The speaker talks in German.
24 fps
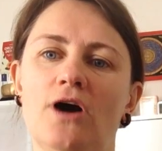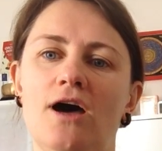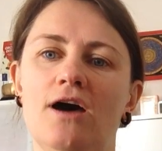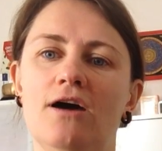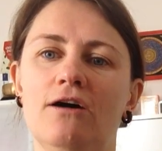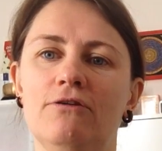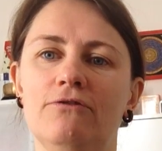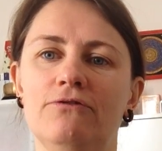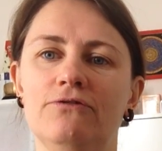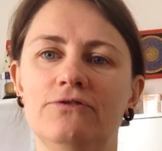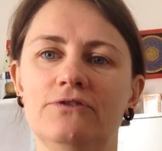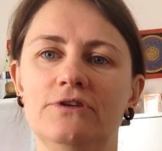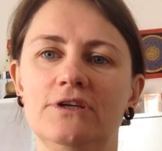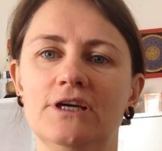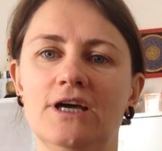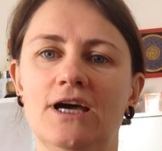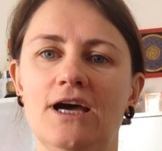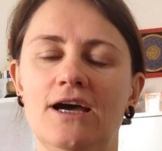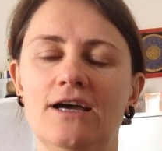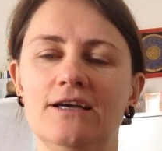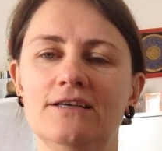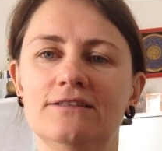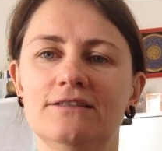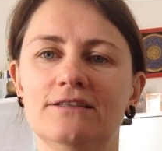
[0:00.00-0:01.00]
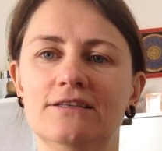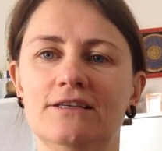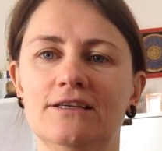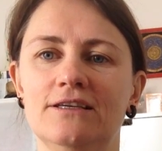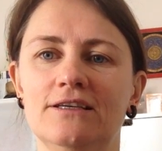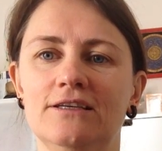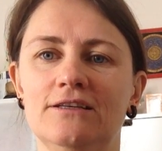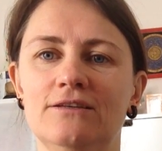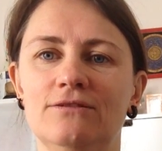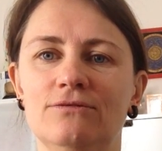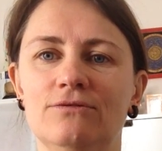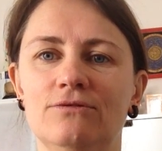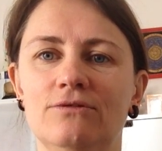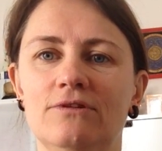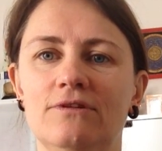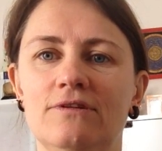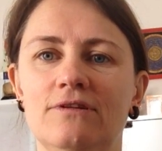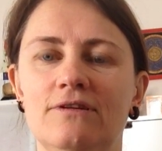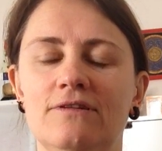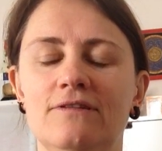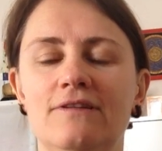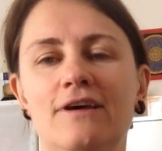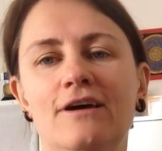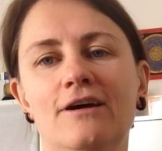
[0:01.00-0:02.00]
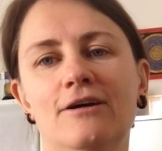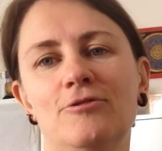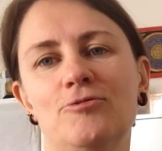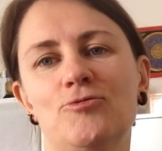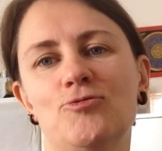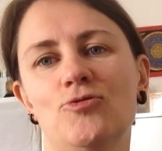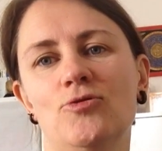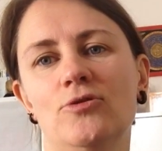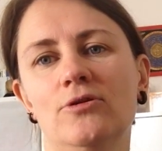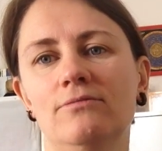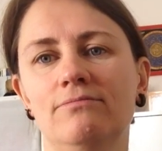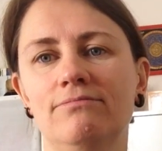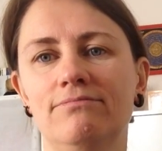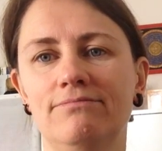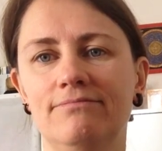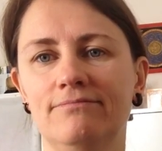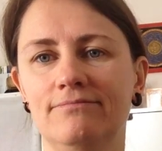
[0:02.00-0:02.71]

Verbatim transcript: auf die Reise geht und sag nur